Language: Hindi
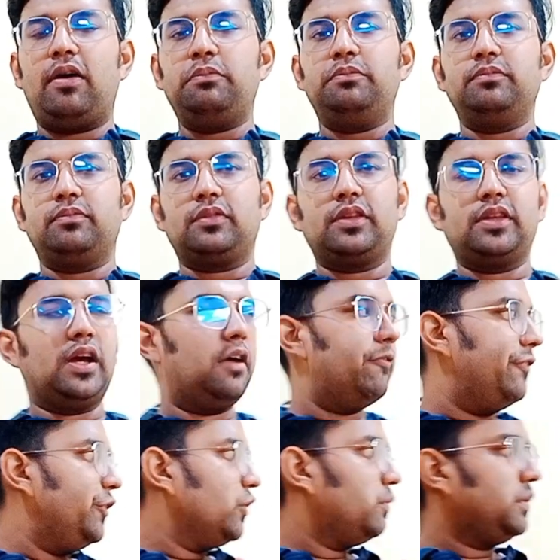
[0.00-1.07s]
अब आप
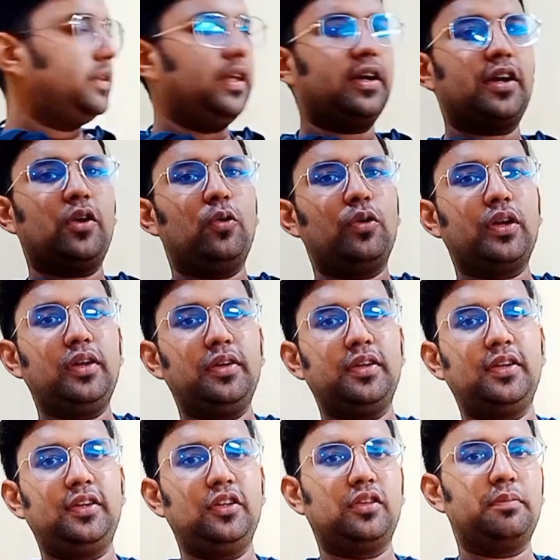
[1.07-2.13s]
यहाँ वीडियो में देख रहे
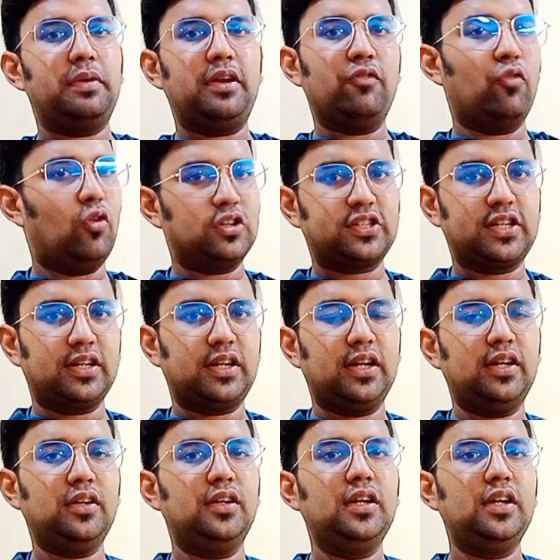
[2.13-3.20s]
होगे कि इसे पहले वॉश
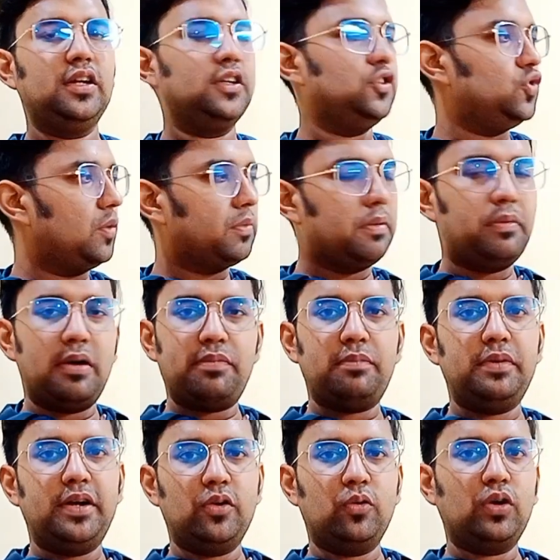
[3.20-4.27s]
करना है जो आपका
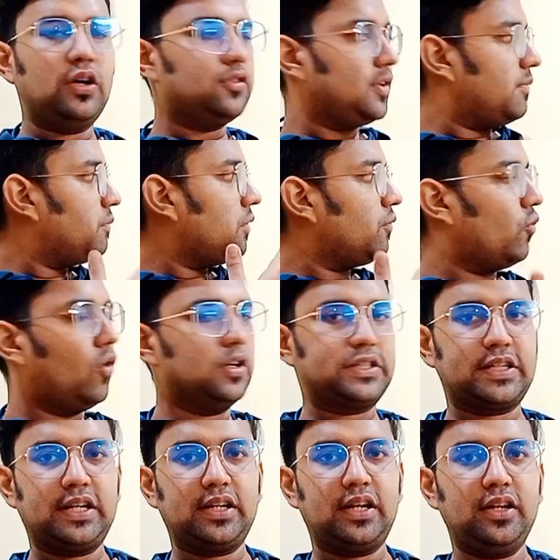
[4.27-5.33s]
वाइपर ब्लेड होगा उसे आपको
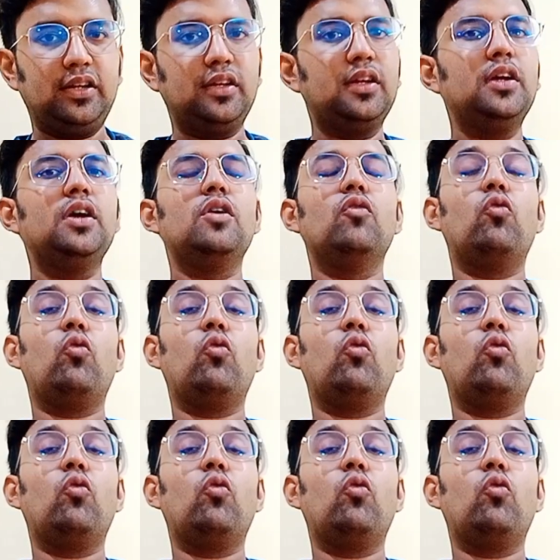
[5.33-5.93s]
वॉश करना है